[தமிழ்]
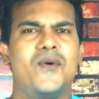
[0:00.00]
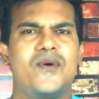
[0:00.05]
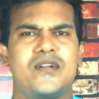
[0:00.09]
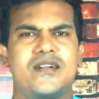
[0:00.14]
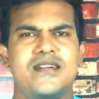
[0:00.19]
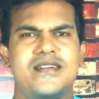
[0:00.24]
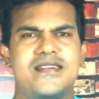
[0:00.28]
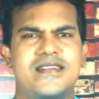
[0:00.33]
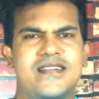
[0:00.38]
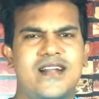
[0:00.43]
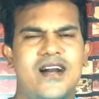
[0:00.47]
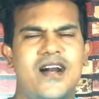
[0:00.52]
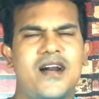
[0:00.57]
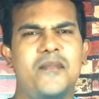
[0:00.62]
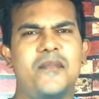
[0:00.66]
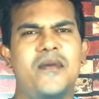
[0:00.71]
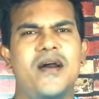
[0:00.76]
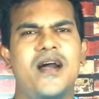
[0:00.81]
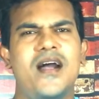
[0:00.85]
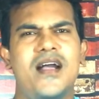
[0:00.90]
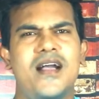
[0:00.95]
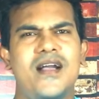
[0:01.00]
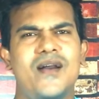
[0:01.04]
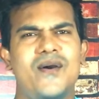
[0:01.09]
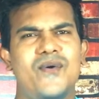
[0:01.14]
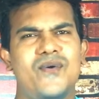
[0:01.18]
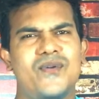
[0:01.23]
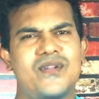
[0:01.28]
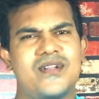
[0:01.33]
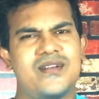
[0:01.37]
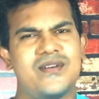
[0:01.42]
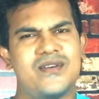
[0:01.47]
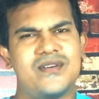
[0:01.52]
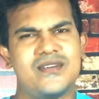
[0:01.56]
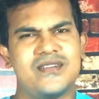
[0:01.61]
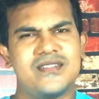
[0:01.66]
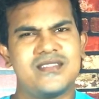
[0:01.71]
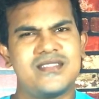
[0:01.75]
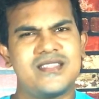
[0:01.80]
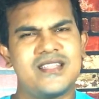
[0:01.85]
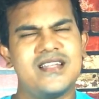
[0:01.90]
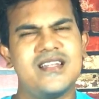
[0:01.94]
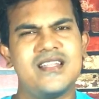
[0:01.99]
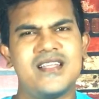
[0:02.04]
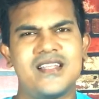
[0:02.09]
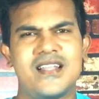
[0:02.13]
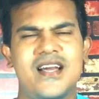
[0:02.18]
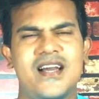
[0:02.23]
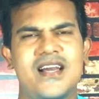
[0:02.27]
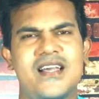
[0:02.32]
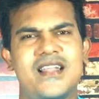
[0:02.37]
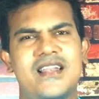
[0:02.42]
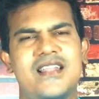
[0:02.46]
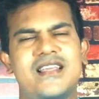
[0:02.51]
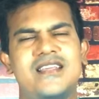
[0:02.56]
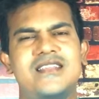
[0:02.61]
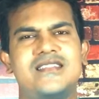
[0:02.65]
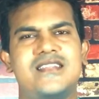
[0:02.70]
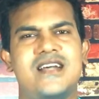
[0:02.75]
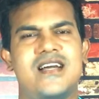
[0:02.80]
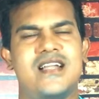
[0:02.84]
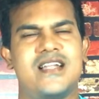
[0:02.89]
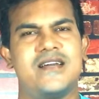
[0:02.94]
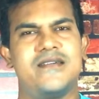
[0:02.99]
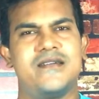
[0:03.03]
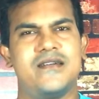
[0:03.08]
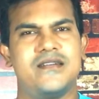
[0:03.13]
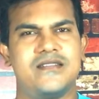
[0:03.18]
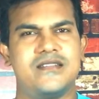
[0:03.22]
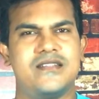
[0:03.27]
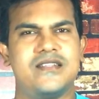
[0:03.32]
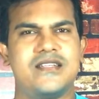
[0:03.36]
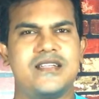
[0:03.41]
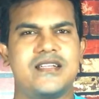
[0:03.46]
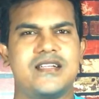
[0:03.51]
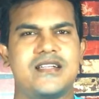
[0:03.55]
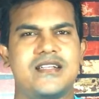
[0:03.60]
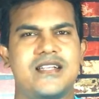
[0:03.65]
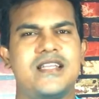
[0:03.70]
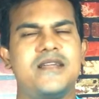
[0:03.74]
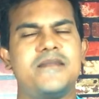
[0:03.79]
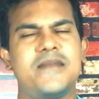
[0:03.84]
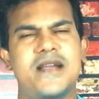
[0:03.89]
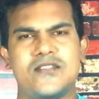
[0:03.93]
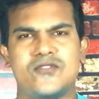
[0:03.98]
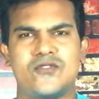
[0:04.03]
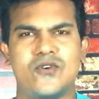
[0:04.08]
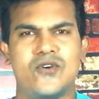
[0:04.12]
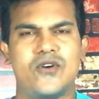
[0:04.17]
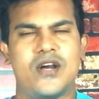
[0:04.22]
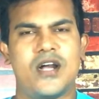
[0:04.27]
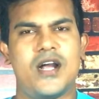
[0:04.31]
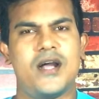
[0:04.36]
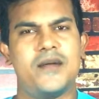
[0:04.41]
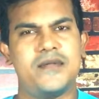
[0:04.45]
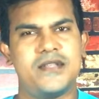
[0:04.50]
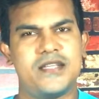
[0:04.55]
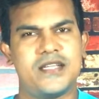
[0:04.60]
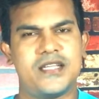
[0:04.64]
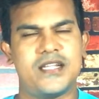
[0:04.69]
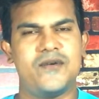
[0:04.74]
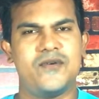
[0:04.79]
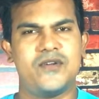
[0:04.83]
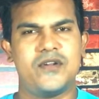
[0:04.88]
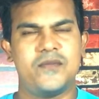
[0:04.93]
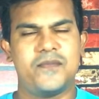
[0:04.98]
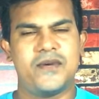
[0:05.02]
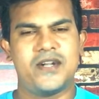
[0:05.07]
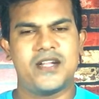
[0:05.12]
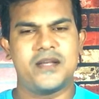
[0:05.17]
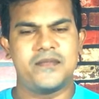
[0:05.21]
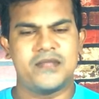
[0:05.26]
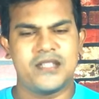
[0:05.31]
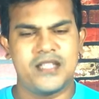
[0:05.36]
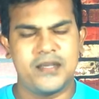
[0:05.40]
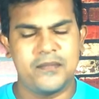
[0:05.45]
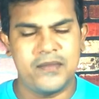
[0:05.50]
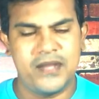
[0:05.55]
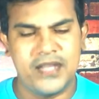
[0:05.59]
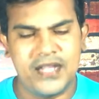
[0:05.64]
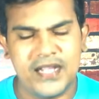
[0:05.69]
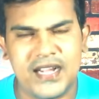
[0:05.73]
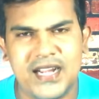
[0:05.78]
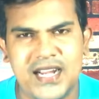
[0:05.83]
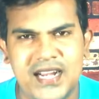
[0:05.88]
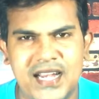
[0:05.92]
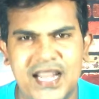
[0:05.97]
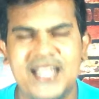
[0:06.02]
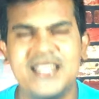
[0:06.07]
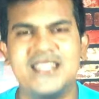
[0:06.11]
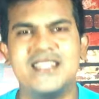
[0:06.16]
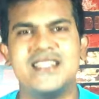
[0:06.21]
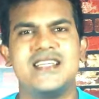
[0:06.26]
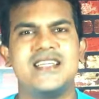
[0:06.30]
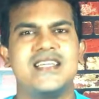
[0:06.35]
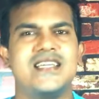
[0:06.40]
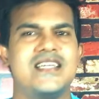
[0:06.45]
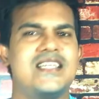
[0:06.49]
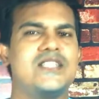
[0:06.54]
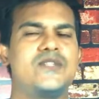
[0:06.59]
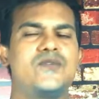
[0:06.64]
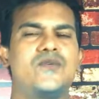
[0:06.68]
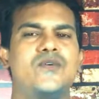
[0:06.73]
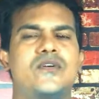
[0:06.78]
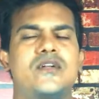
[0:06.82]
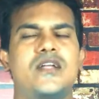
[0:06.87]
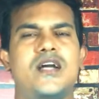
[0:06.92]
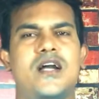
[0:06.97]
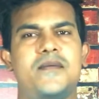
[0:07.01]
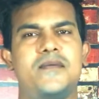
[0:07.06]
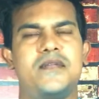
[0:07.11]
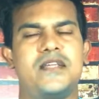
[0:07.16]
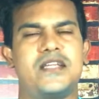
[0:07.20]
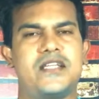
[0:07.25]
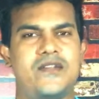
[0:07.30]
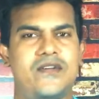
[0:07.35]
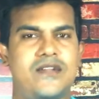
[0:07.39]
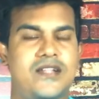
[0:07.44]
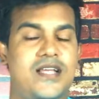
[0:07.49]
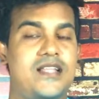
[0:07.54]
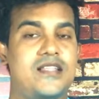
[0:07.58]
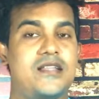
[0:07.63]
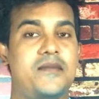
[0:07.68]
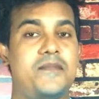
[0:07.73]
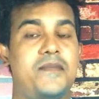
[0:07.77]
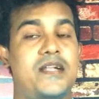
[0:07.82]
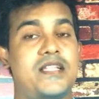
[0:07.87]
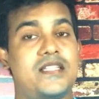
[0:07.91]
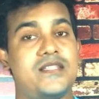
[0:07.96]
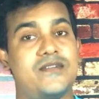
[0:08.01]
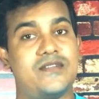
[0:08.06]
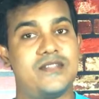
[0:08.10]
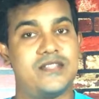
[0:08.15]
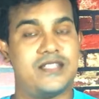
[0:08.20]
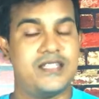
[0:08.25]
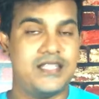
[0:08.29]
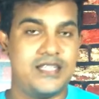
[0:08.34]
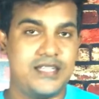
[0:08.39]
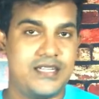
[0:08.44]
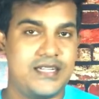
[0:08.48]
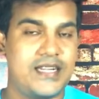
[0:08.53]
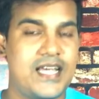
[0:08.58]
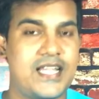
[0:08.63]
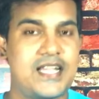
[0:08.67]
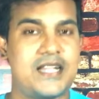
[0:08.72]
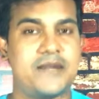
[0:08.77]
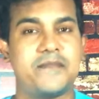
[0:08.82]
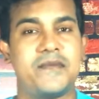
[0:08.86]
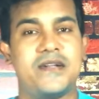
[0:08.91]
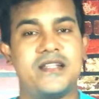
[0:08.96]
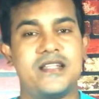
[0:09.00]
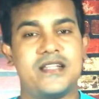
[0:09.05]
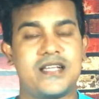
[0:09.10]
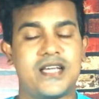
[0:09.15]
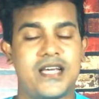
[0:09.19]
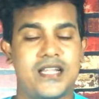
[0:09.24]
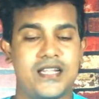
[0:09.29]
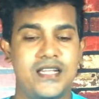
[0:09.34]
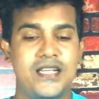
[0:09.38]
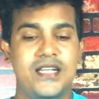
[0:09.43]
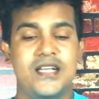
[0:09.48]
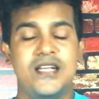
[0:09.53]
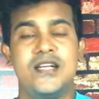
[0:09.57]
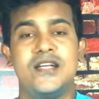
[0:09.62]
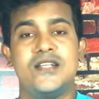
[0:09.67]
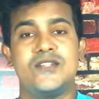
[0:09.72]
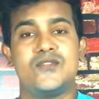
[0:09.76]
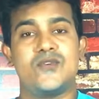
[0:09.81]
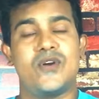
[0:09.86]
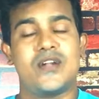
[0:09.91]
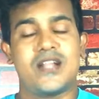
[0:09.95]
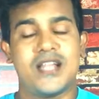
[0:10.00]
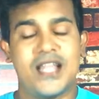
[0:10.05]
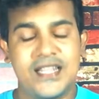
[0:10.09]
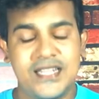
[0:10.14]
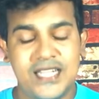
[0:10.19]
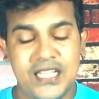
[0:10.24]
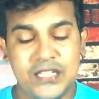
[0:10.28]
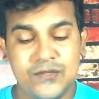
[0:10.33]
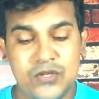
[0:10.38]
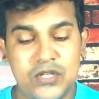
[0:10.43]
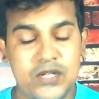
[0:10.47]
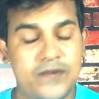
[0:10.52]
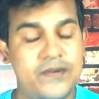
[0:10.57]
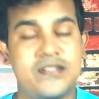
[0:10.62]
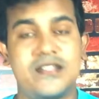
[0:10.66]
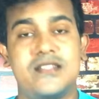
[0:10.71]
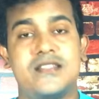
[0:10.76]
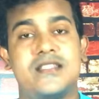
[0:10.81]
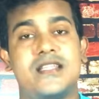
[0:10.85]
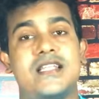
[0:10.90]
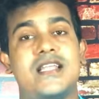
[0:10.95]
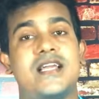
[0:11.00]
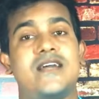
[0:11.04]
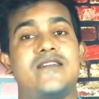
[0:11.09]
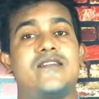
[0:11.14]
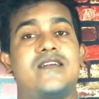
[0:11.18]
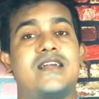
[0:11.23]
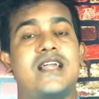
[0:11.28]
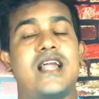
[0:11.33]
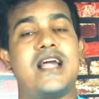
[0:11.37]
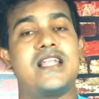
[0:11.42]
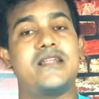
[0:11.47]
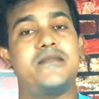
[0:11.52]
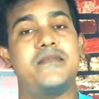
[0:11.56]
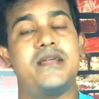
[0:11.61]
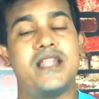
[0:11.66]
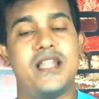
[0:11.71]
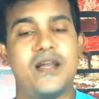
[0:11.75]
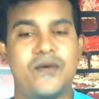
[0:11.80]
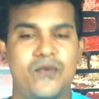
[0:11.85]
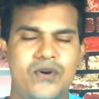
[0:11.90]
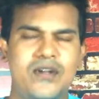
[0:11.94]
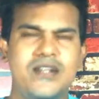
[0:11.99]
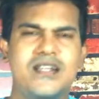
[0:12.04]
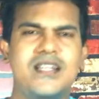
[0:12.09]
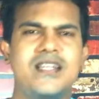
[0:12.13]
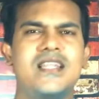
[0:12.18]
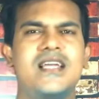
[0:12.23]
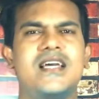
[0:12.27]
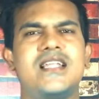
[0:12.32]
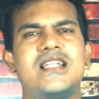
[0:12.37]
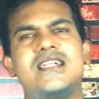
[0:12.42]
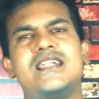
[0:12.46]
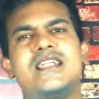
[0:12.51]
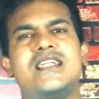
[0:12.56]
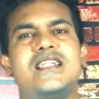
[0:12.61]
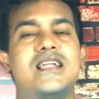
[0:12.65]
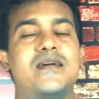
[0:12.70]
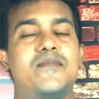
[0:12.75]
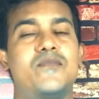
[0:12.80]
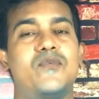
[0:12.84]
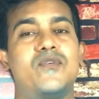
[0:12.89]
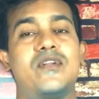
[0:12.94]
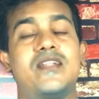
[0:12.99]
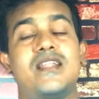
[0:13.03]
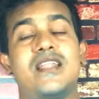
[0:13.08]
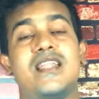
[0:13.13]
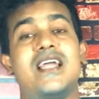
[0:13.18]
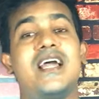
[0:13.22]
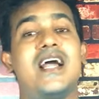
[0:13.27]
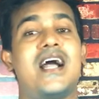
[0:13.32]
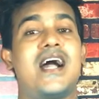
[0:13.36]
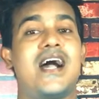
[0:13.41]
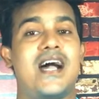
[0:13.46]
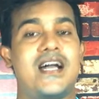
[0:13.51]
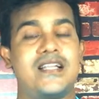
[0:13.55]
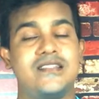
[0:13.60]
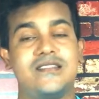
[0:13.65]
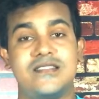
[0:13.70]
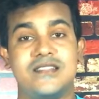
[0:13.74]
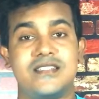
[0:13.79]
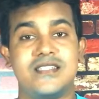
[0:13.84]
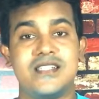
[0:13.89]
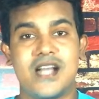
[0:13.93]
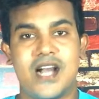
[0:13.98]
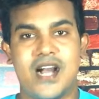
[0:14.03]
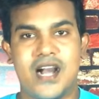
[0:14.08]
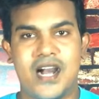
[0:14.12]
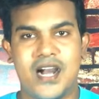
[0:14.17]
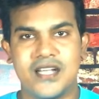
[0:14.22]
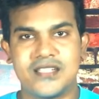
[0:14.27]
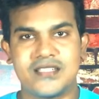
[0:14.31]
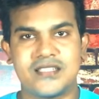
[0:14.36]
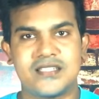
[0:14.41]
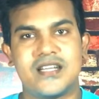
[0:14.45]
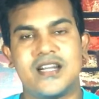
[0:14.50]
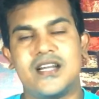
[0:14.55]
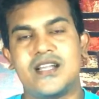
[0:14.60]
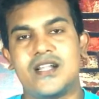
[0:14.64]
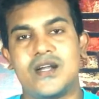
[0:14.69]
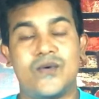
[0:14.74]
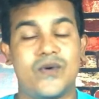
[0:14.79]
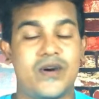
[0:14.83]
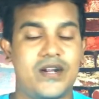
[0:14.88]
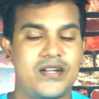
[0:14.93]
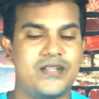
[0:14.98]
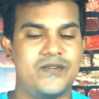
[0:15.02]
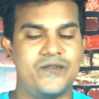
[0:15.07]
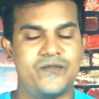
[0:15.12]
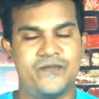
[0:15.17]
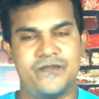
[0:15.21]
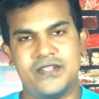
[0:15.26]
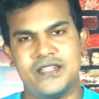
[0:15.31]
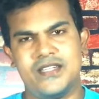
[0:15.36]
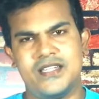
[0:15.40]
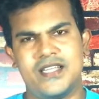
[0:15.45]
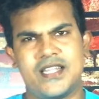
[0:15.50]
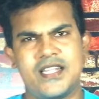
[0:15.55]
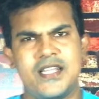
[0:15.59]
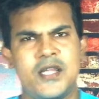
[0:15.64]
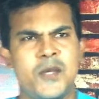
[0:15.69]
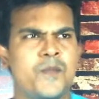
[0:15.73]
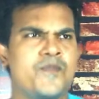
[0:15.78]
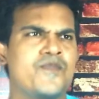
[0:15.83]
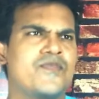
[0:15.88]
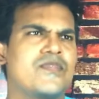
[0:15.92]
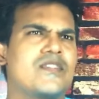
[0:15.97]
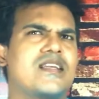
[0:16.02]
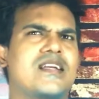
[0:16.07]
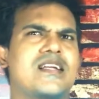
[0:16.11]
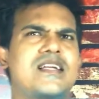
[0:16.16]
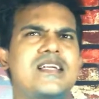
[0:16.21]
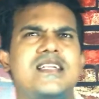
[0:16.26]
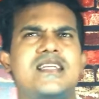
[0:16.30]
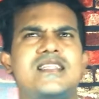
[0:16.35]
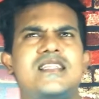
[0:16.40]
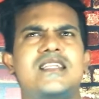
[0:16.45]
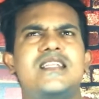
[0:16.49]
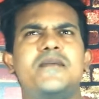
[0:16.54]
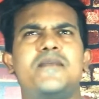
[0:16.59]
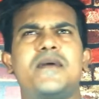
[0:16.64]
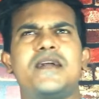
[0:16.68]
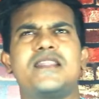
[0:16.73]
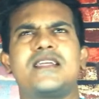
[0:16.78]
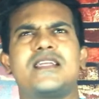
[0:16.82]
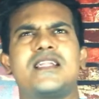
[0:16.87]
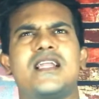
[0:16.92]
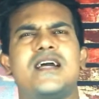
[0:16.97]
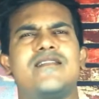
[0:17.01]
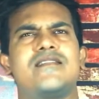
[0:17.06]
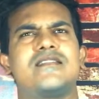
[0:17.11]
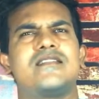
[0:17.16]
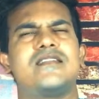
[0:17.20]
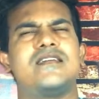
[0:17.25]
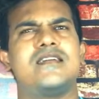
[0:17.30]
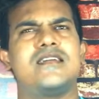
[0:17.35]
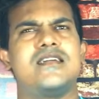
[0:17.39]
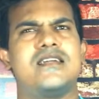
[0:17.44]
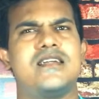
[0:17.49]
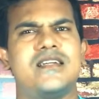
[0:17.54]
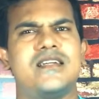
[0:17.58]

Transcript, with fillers: ஒரு ட்ராமா ஒரு த்ரில்லராக ரிலீஸ் ஆன வந்து கிளைமேச்சோ அப்படிங்கிற ஒரு படம் நம்ம கிளைண்ட் ஈஸ்டோட் அப்படிங்கிறவர் அந்த படத்தை வந்து டைரக்ட் பண்ணியிருக்காரு ஸோ கிளைண்ட் ஈஸ்டோட்டை வந்து தெரியாதவங்க யாருமே இல்லை ஒன்று இல்லை ரெண்டு இல்லை மூணு இல்லை அஞ்சு ஆஸ்கார் அவார்டு வின்னர் கிட்டத்தட்ட பார்த்தீங்கன்னா வந்து